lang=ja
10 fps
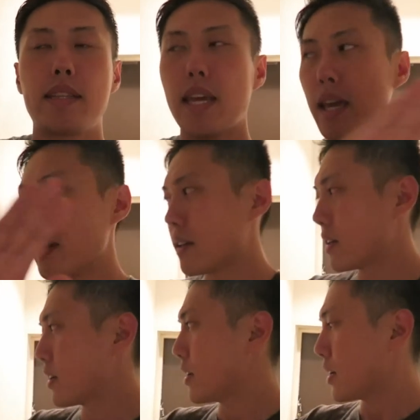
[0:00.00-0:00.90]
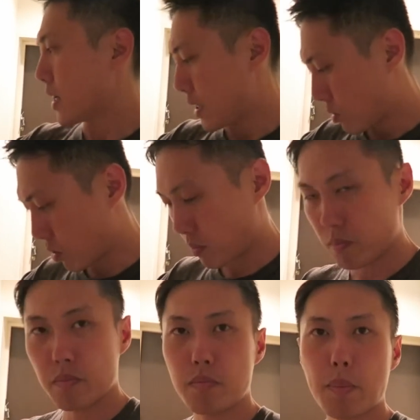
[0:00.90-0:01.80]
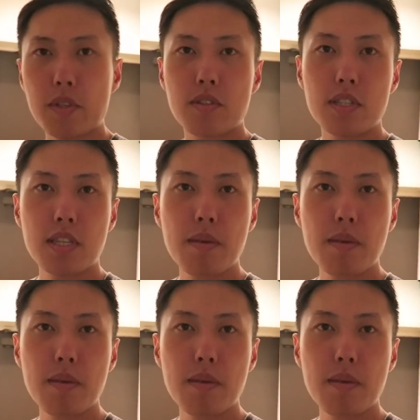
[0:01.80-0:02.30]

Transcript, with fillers: で、えっと、まあ別に